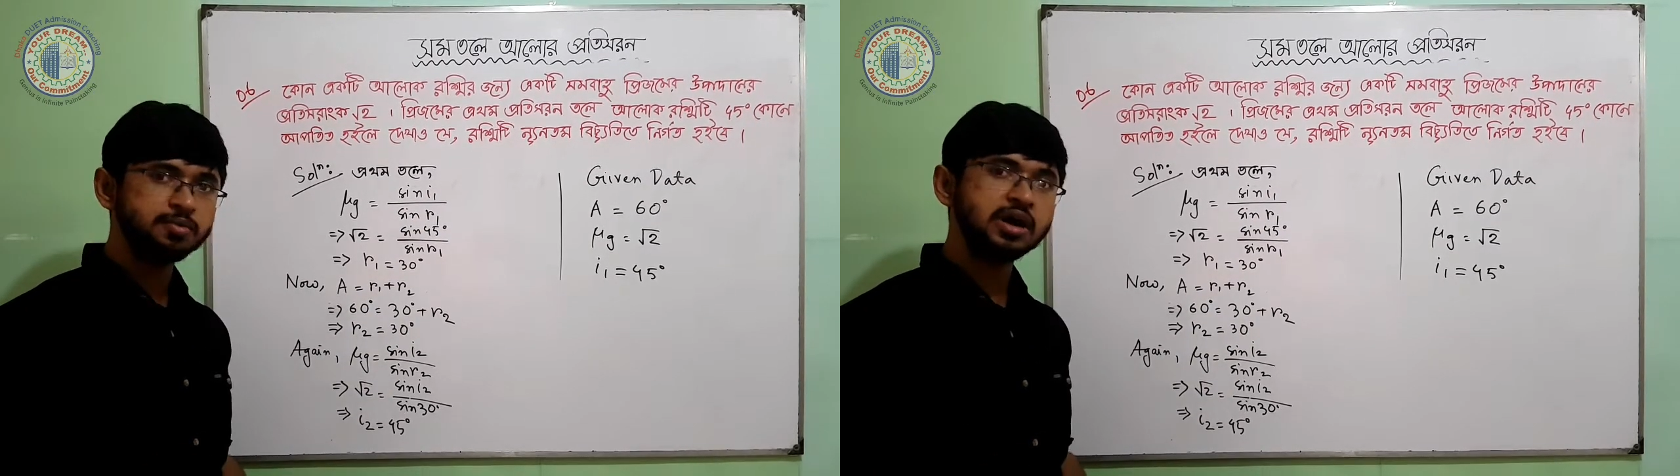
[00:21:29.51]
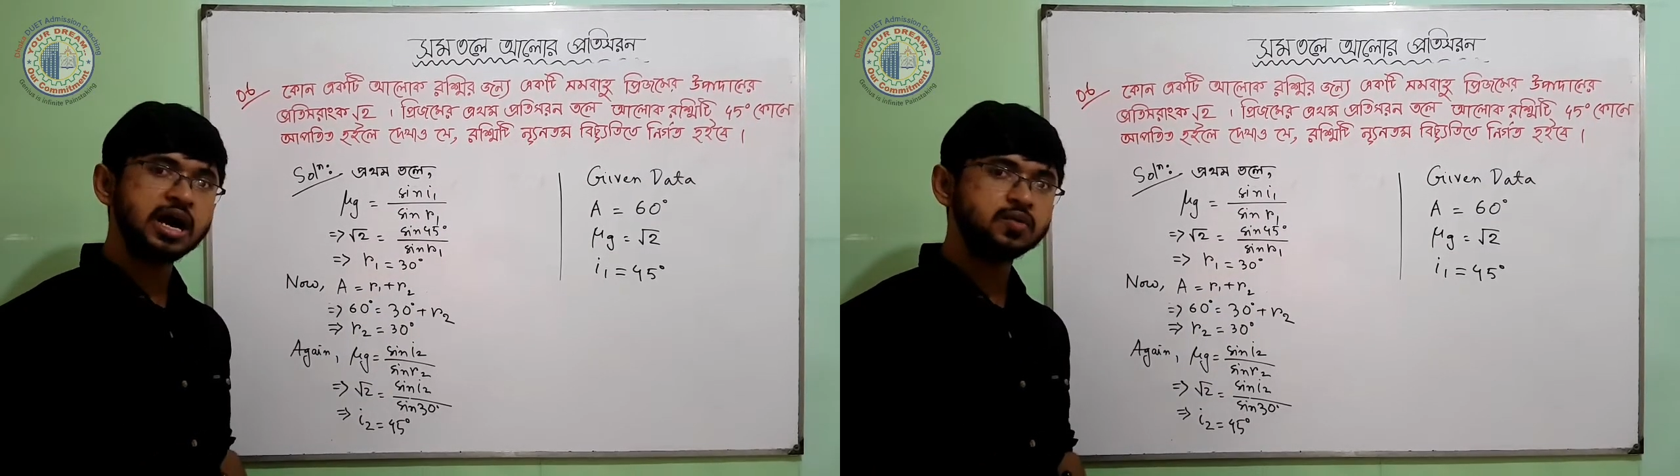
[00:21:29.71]

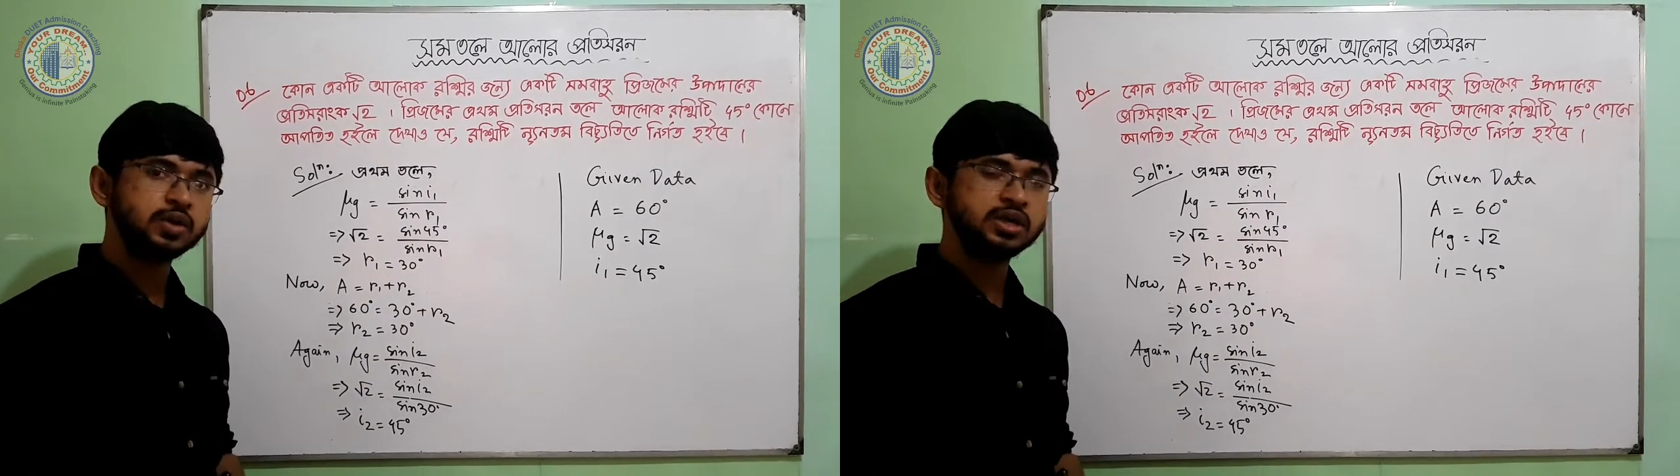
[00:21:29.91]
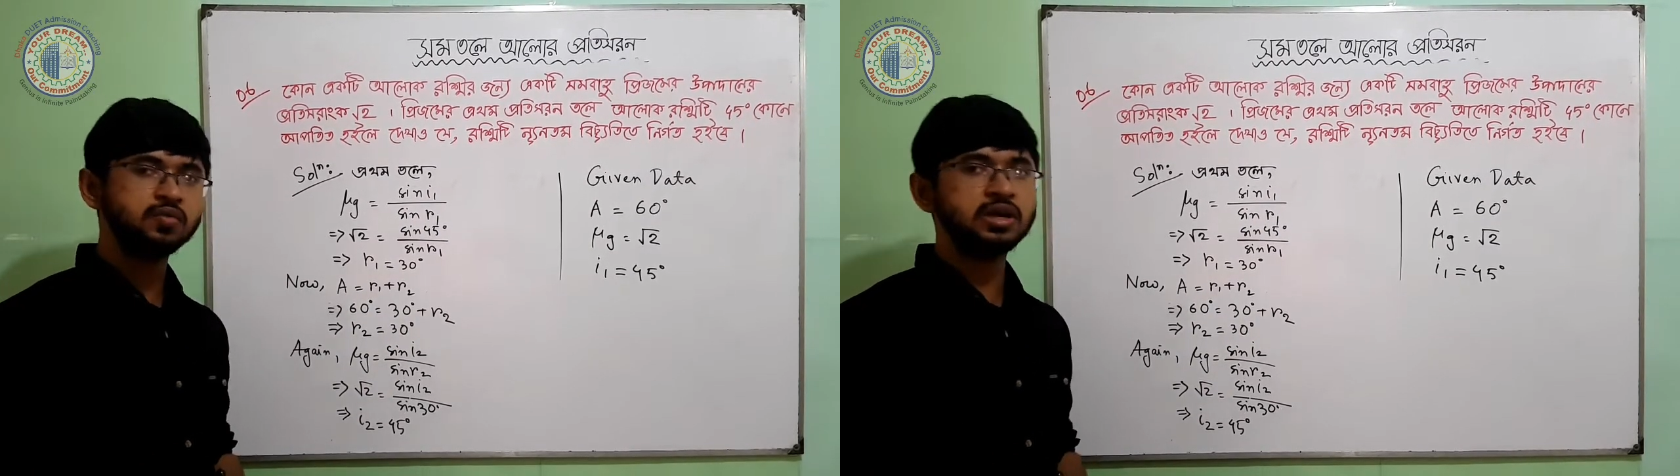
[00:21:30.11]
এবং আর
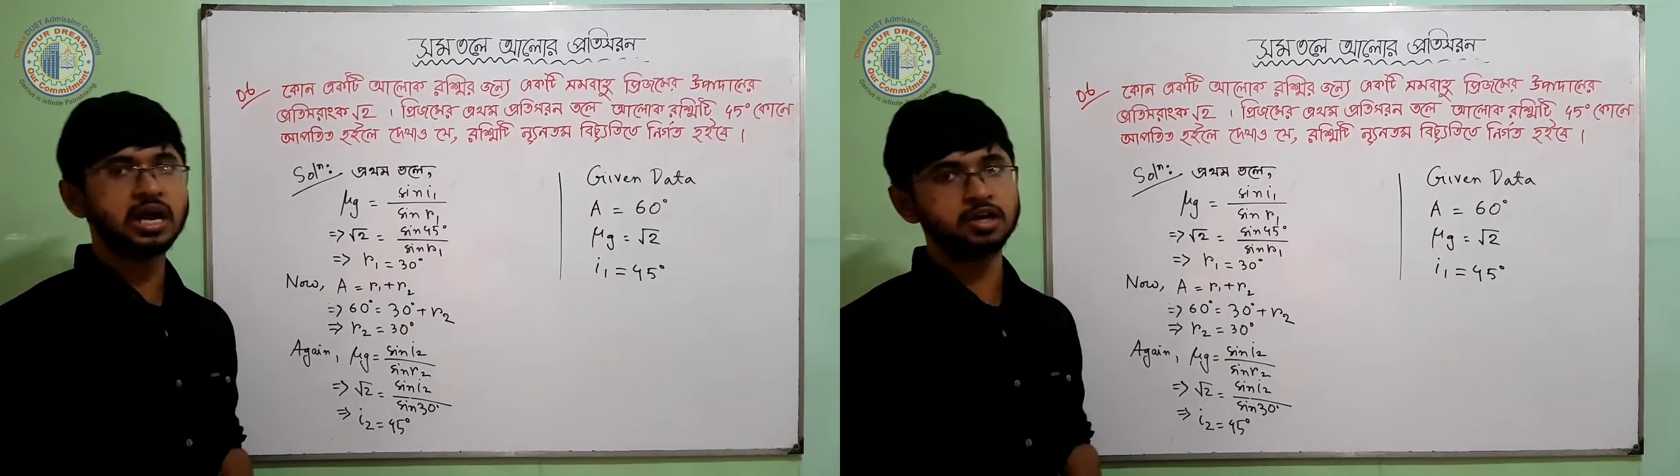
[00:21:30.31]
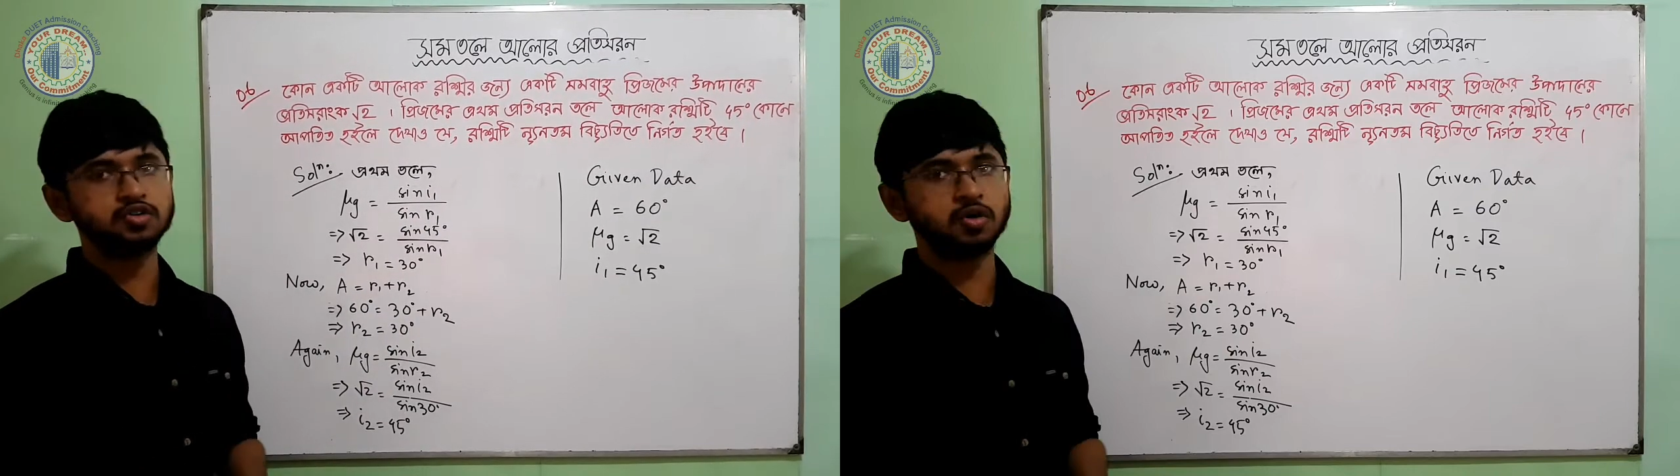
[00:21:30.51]
ওয়ান ইকুয়াল
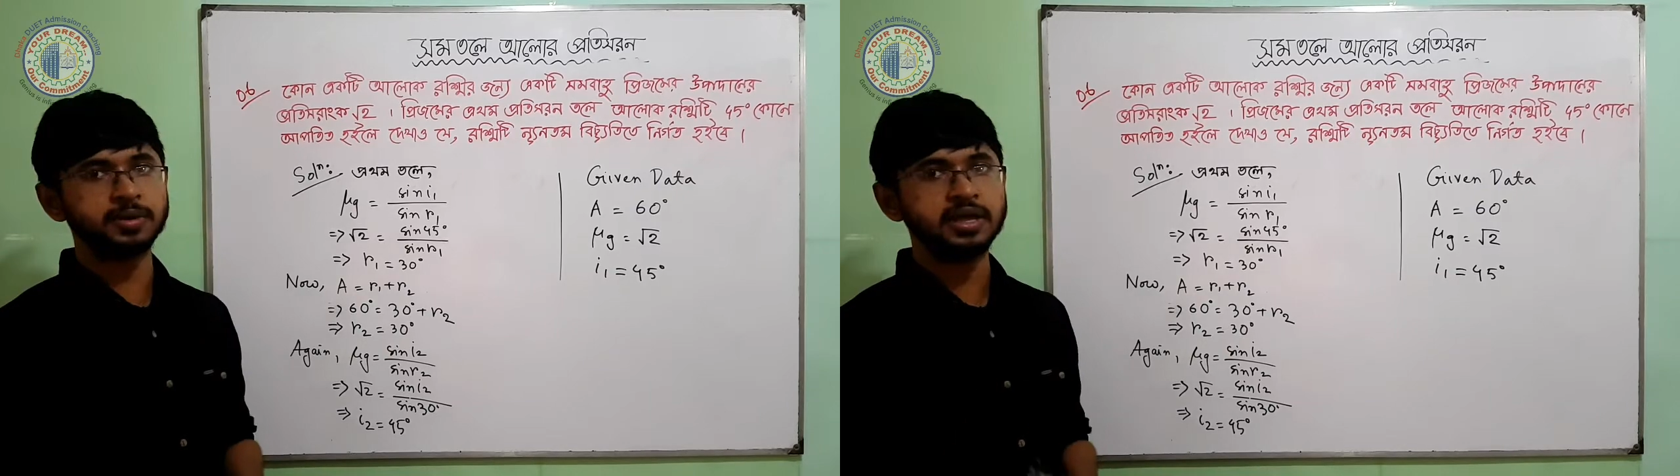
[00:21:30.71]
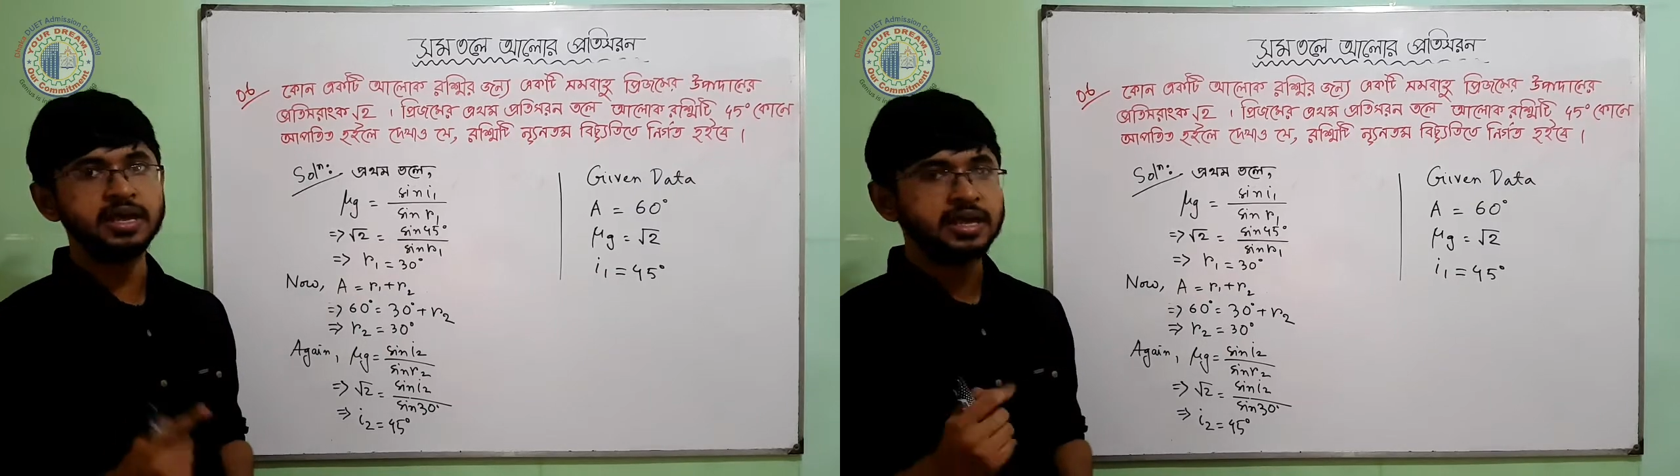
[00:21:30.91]
আর টু হবে